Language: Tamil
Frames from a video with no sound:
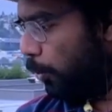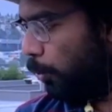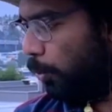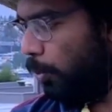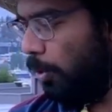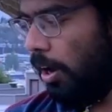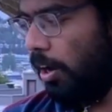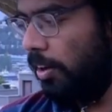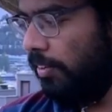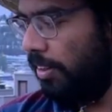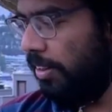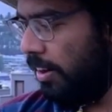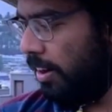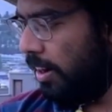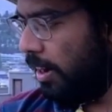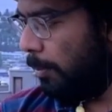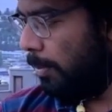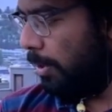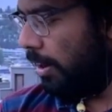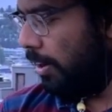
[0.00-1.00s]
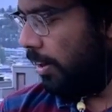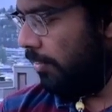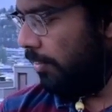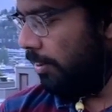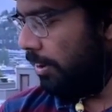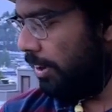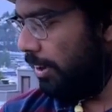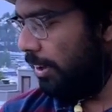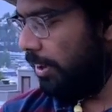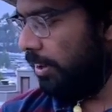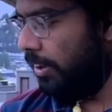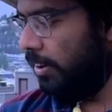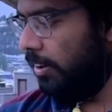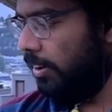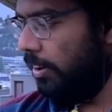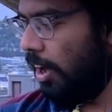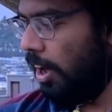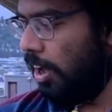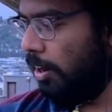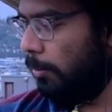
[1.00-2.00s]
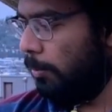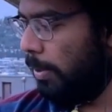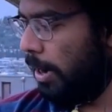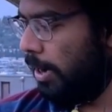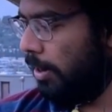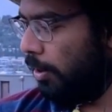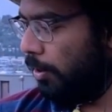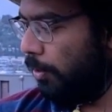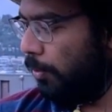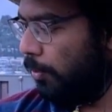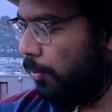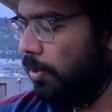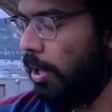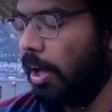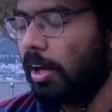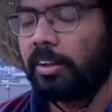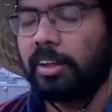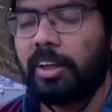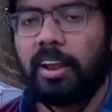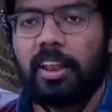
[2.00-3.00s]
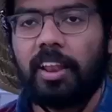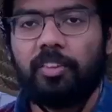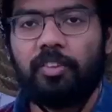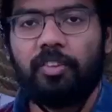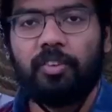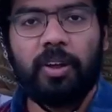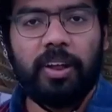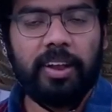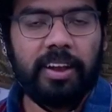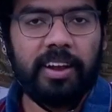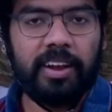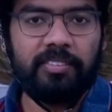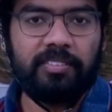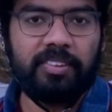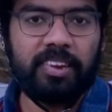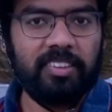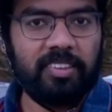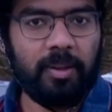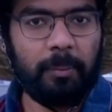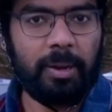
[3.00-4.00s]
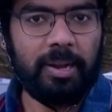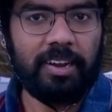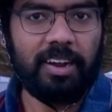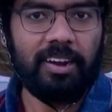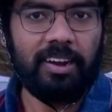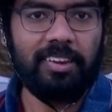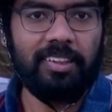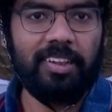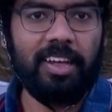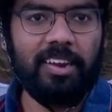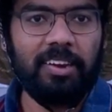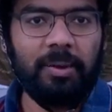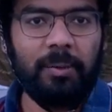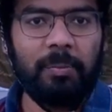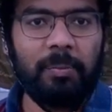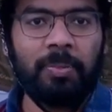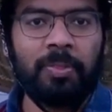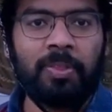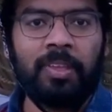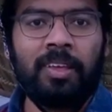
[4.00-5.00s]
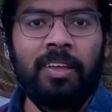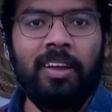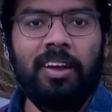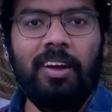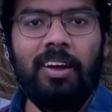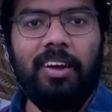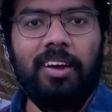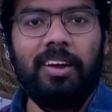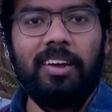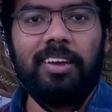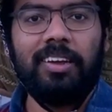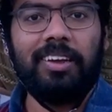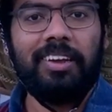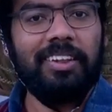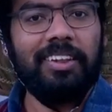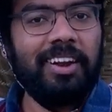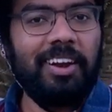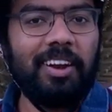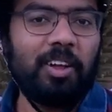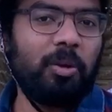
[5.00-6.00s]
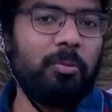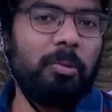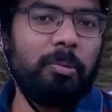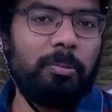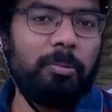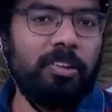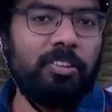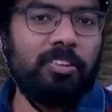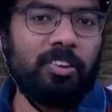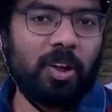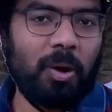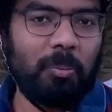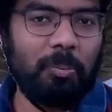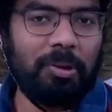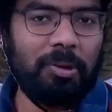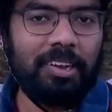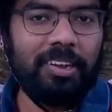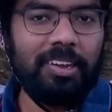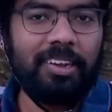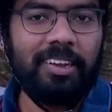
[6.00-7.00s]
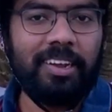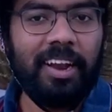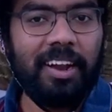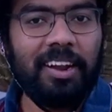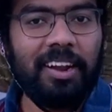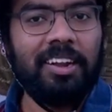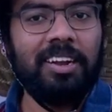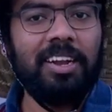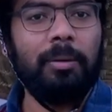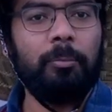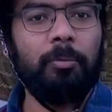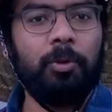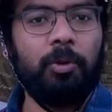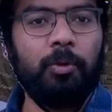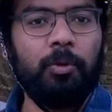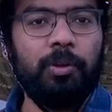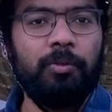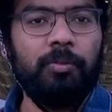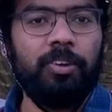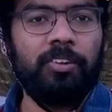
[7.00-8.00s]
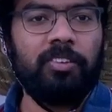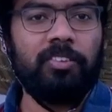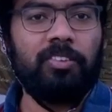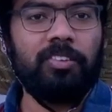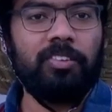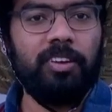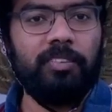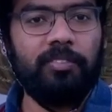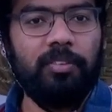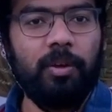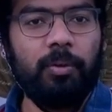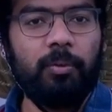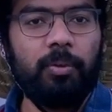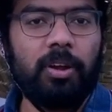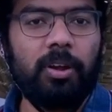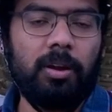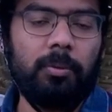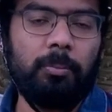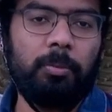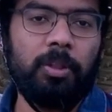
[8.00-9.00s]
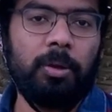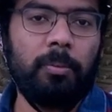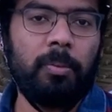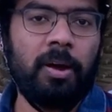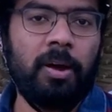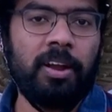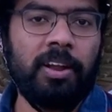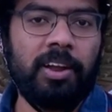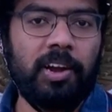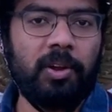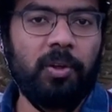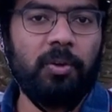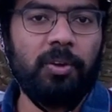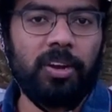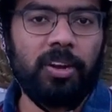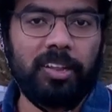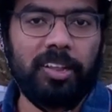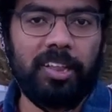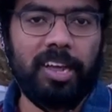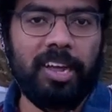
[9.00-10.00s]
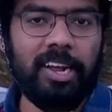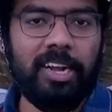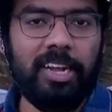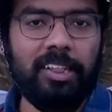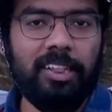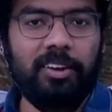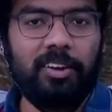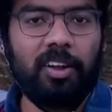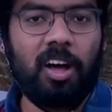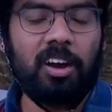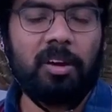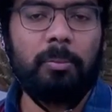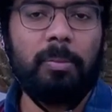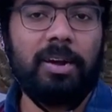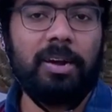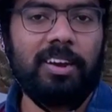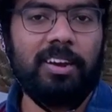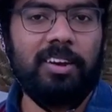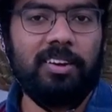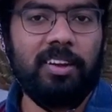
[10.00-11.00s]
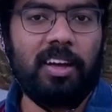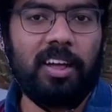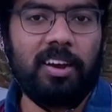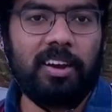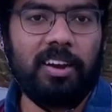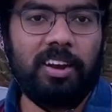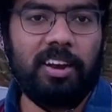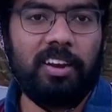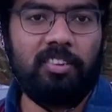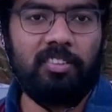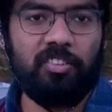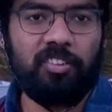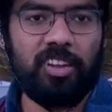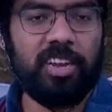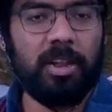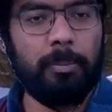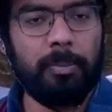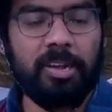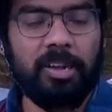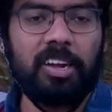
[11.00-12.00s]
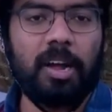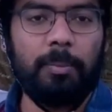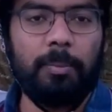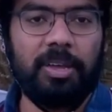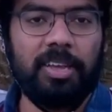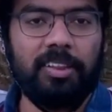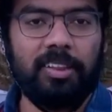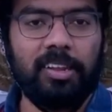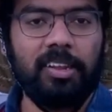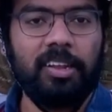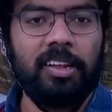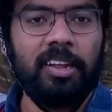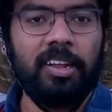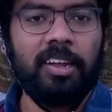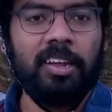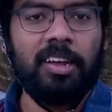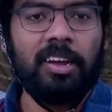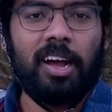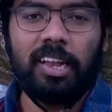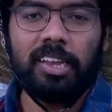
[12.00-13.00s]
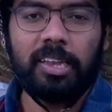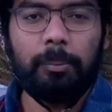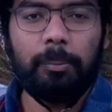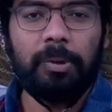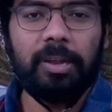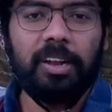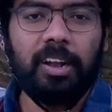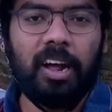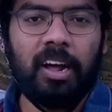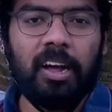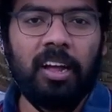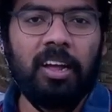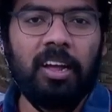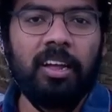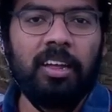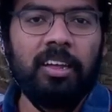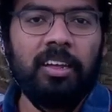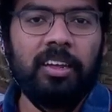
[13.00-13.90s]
குரு ராகவேந்திரன் அப்படின்றவரு டார்க் மேட்டருக்கும் டார்க் எனர்ஜிக்கும் என்ன டிஃப்ரென்ஸ் அப்படின்னு கேட்டிருந்தாரு இது எனக்கு ரொம்ப பிடிச்ச டாபிக் ஏன்னா நம்ம யூனிவர்ஸ் எவ்வளோ ஒரு அற்புதமான இடங்கிறத இந்த டார்க் மேட்டர் அண்ட் டார்க் எனர்ஜி நமக்கு காமிக்குது அது எப்படின்னா